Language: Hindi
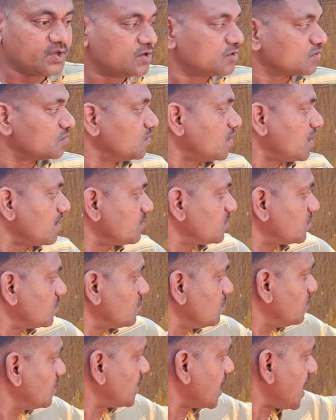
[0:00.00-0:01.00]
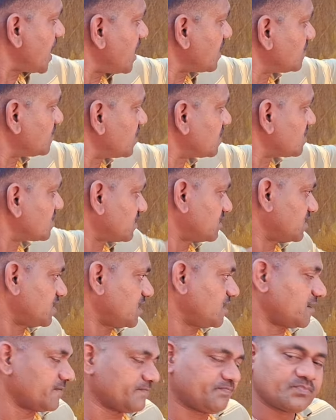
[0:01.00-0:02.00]
तो हम उनको यहाँ अंदर रखते
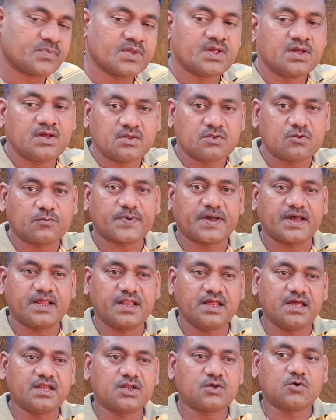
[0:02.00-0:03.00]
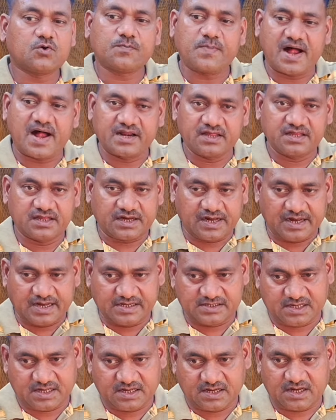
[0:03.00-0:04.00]
हैं तो पहले इनको पानी दिखाया
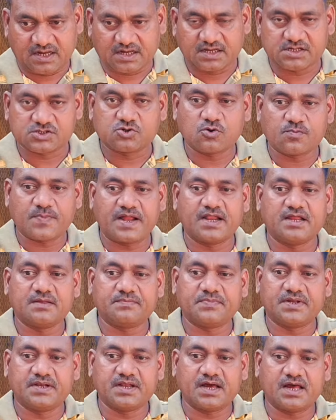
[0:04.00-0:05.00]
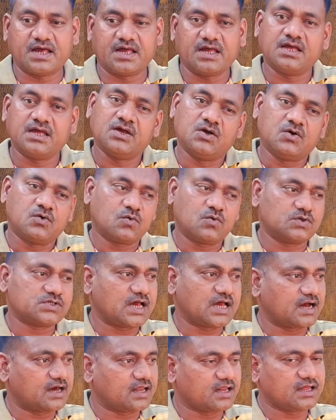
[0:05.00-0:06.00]
जाएगा किसको पानी पीना है वो
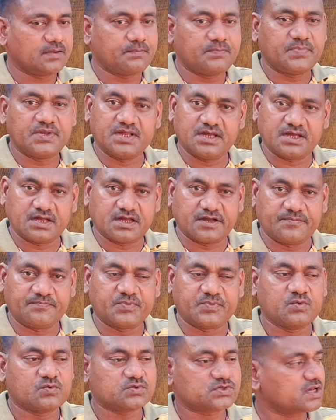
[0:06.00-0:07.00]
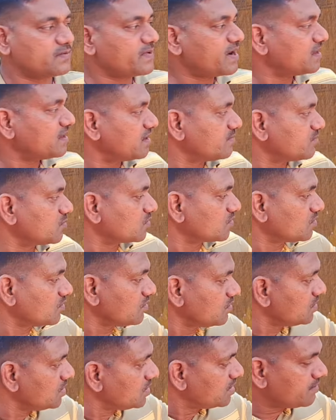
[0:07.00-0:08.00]
जा कर के पियेंगे उसके बाद हम उनको
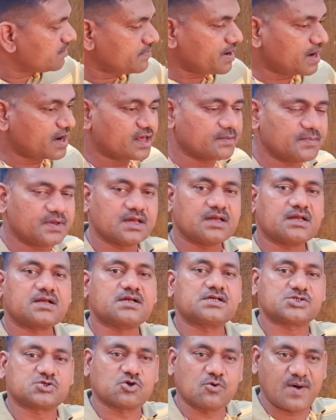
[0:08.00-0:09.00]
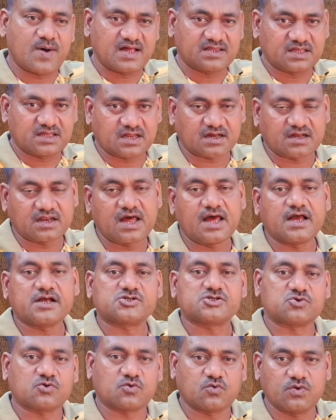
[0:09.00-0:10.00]
बाड़े में किसको बांध के रखना है
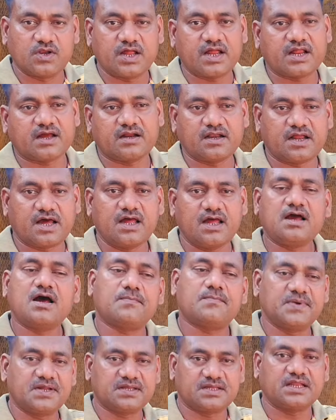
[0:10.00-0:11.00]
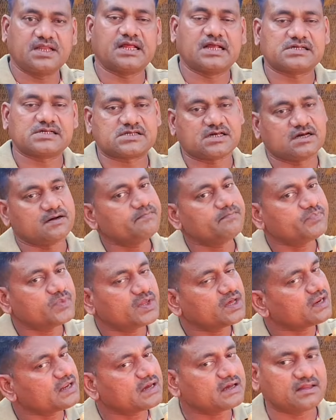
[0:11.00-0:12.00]
किसको खुला रखना है अपने तरीके से हम
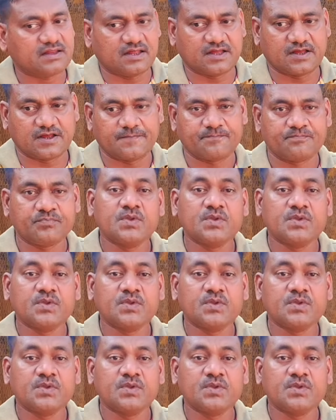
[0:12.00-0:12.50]
रखते हैं